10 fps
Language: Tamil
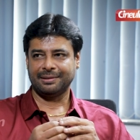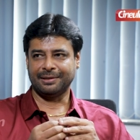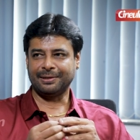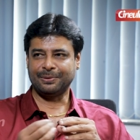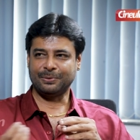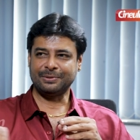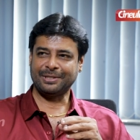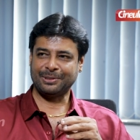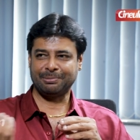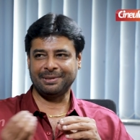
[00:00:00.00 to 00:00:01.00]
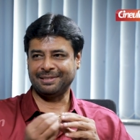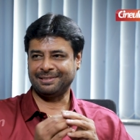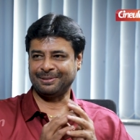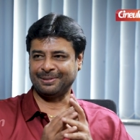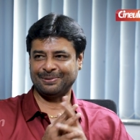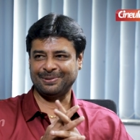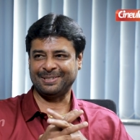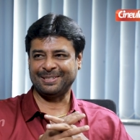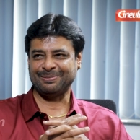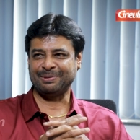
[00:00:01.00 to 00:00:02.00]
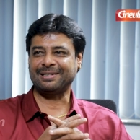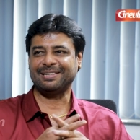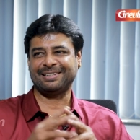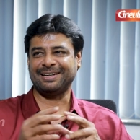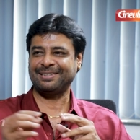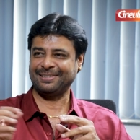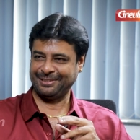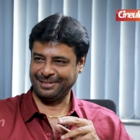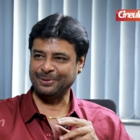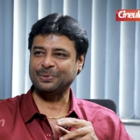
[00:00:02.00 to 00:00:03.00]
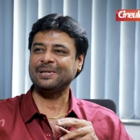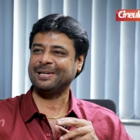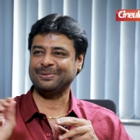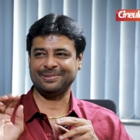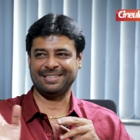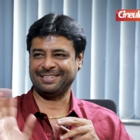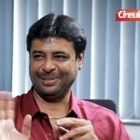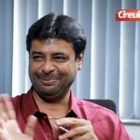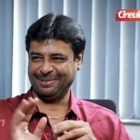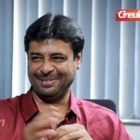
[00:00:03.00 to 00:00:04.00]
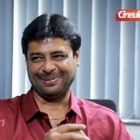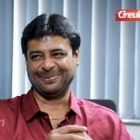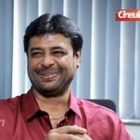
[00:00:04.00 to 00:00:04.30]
இன்றைக்கி கொஞ்சம் எக்ஸ்பீரியன்ஸ் இருக்குது அவ்வளோதான் பட் கட்டுறது கைத்துளி அளவு தான் கை மண் அளவு